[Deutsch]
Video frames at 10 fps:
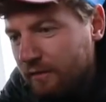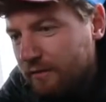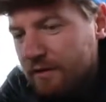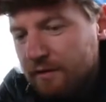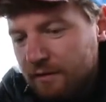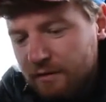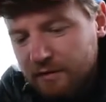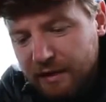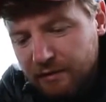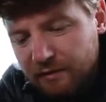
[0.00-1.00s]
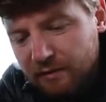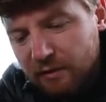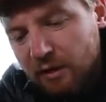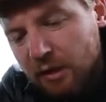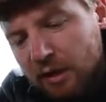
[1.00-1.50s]
ist dieses Netz
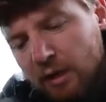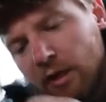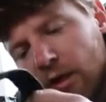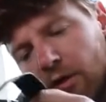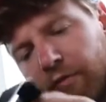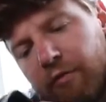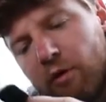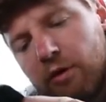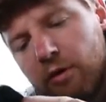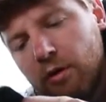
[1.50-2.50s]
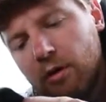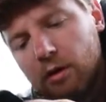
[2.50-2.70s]
von